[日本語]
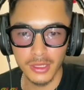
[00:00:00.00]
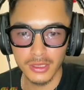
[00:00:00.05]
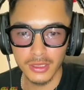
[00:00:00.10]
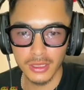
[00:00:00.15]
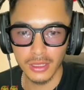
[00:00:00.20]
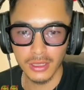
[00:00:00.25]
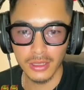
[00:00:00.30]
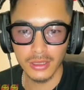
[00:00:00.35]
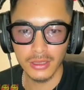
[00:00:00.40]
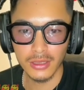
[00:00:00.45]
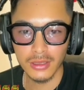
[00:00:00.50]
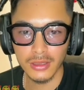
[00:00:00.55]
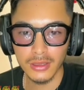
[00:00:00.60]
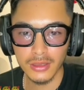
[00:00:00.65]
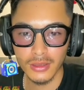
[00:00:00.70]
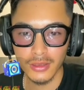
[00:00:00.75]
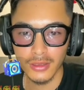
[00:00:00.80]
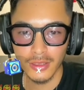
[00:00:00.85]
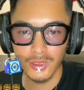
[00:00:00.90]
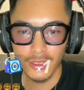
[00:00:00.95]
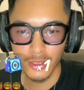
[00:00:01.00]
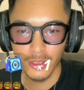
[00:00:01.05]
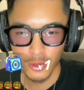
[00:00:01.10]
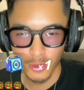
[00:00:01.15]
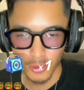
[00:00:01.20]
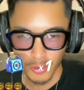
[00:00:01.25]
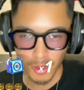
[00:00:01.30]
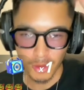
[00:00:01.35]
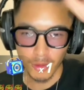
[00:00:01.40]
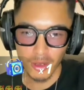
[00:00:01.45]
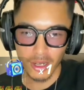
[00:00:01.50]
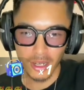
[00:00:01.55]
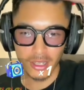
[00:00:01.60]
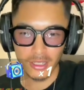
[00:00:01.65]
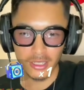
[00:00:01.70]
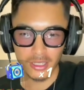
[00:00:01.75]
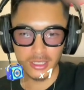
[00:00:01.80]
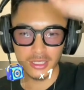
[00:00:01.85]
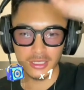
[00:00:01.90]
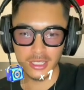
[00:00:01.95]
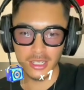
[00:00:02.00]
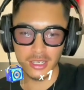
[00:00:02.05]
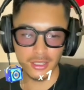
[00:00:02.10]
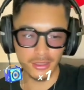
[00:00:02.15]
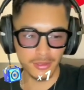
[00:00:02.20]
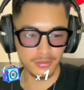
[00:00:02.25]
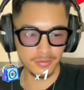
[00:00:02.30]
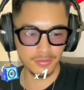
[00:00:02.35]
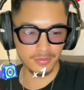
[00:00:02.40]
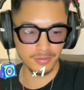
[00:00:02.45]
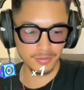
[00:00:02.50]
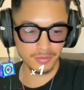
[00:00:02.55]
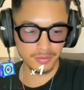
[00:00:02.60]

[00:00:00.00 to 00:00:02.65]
ますかこんばんはリカさん